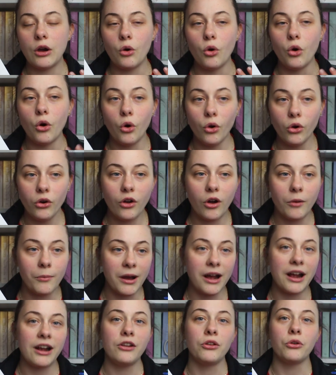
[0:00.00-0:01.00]

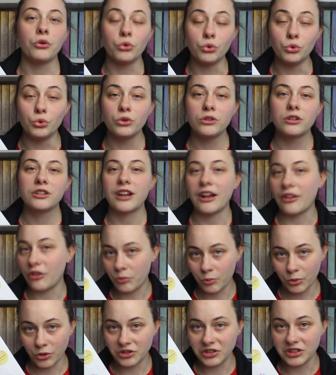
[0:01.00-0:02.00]
unnormal gut
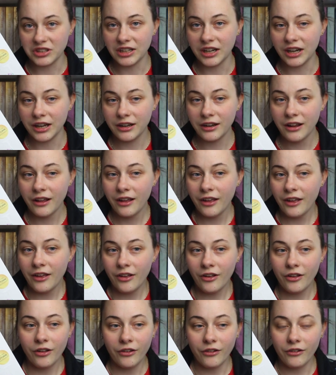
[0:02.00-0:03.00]
transportieren
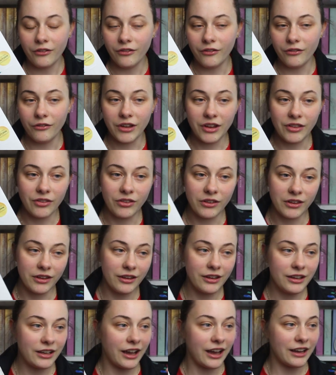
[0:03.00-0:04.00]
wenn sie
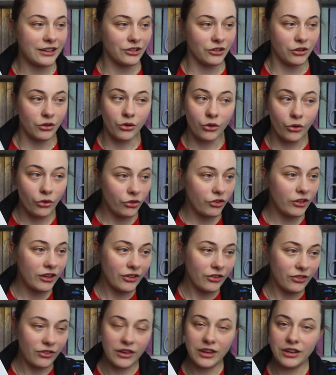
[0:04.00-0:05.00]
gerade eine
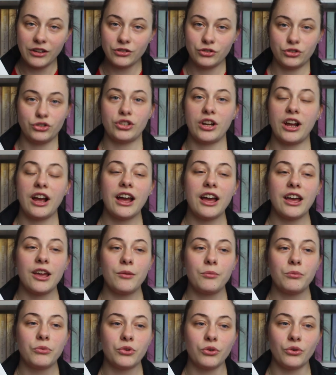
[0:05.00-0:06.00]
lustige Szene
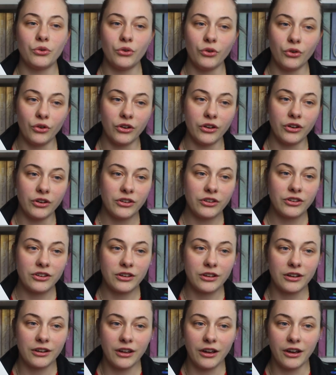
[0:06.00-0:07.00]
schreibt
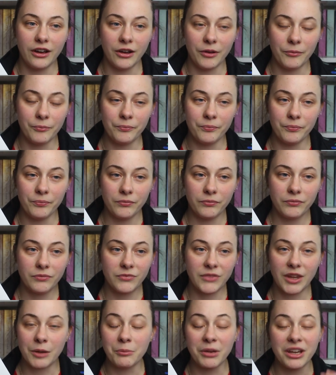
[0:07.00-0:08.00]
und ähm,
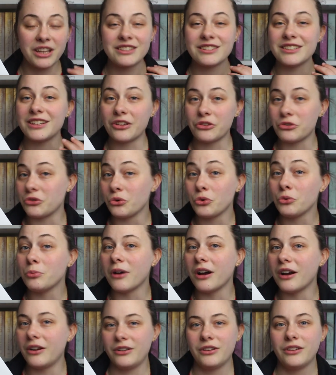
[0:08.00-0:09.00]
dann bringt sie das
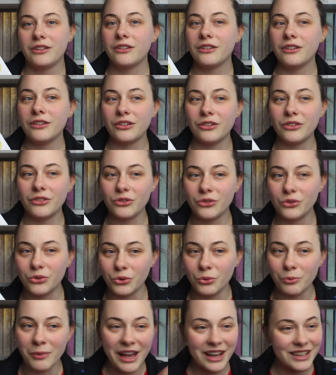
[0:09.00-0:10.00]
rüber.
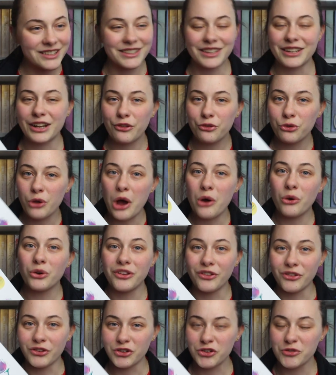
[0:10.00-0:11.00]
Du merkst dann, du auch
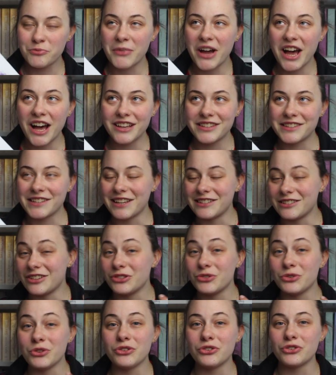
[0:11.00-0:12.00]
diesen Spaß hast,
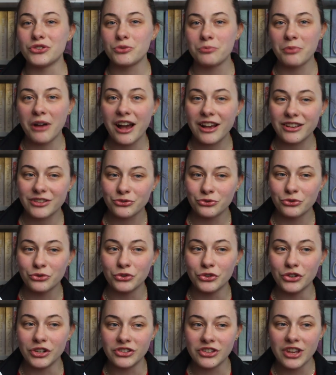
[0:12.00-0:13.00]
dass du diesen Spaß
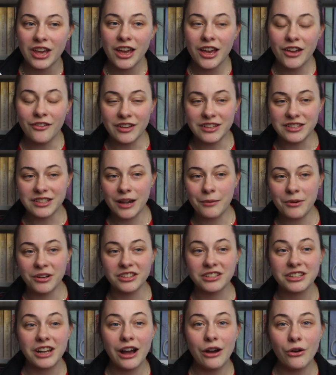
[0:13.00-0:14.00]
fühlst. Wenn sie aber
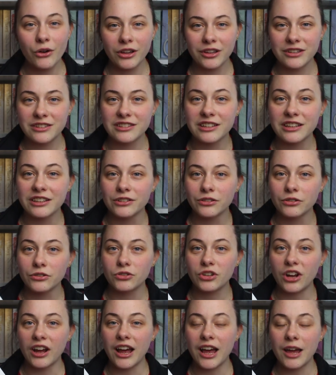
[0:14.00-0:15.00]
eine traurige Szene
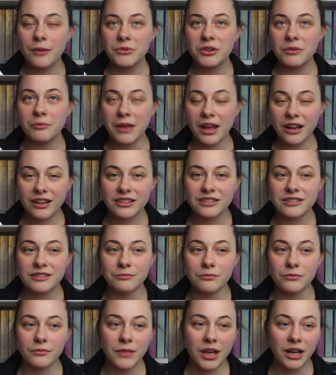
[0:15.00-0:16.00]
schreibt, merkst,
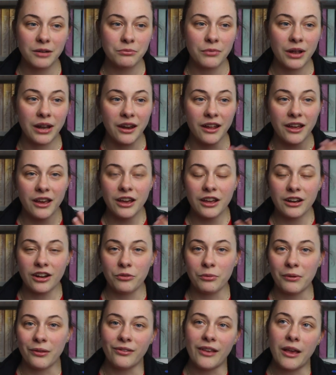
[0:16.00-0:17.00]
merkt man,
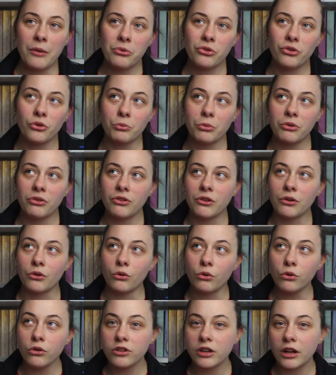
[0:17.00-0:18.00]
dass man selbst so ein bisschen
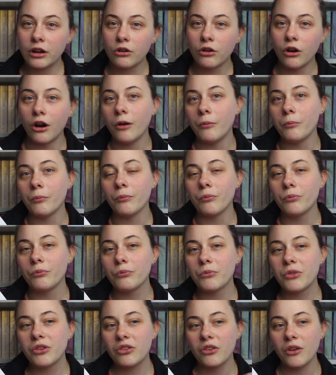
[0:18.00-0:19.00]
runterkommt,
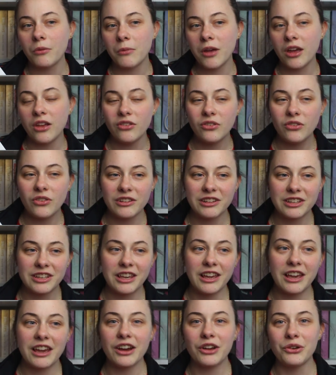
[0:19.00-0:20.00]
ein bisschen mehr in sich
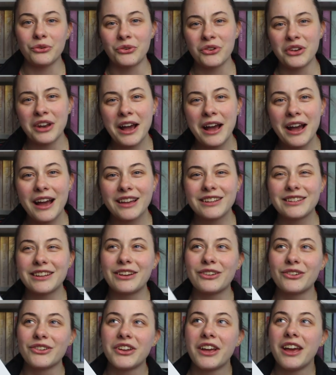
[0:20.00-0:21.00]
kehrt und
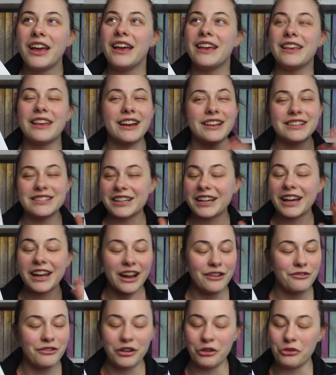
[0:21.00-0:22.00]
nachdenkt. Und ja, sie kann
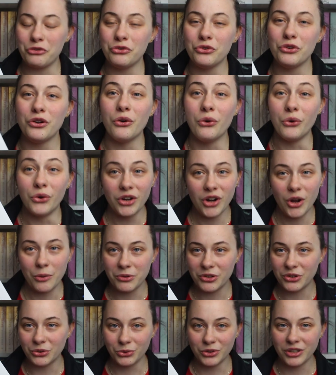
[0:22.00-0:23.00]
einfach Gefühle
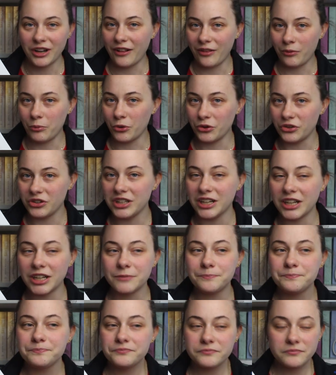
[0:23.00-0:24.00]
unglaublich gut
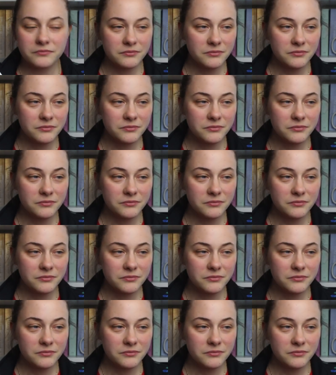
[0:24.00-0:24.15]
transportieren.